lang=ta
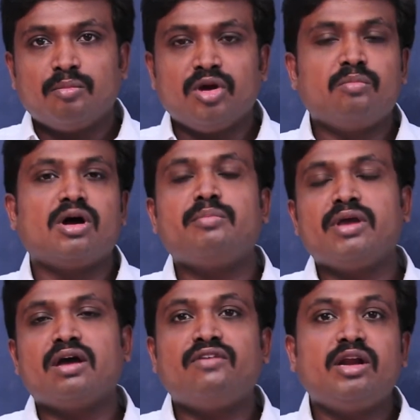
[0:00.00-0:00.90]

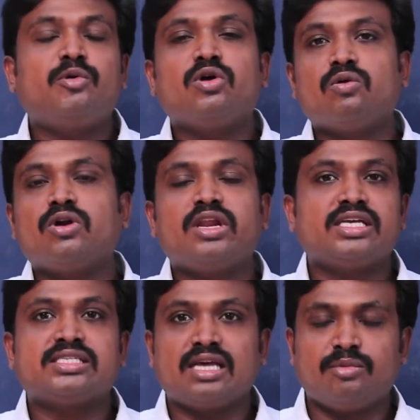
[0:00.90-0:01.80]
பெரும்பான்மையாக விழிப்புணர்வோடு
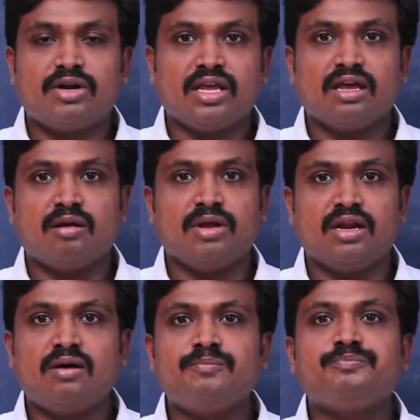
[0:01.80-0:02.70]
நீங்கள் செயல்பட்டீங்க
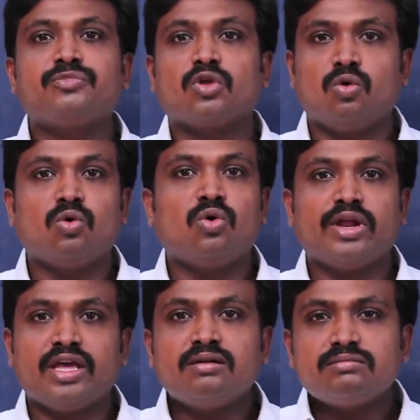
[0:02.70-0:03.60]
அப்படின்னா
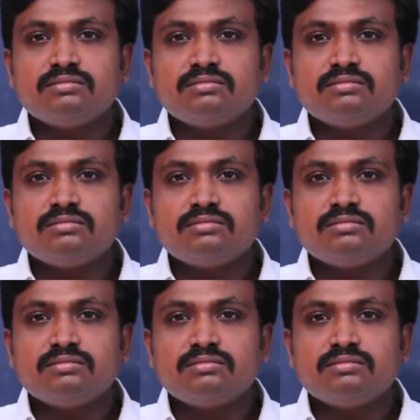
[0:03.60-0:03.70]
உங்களுடைய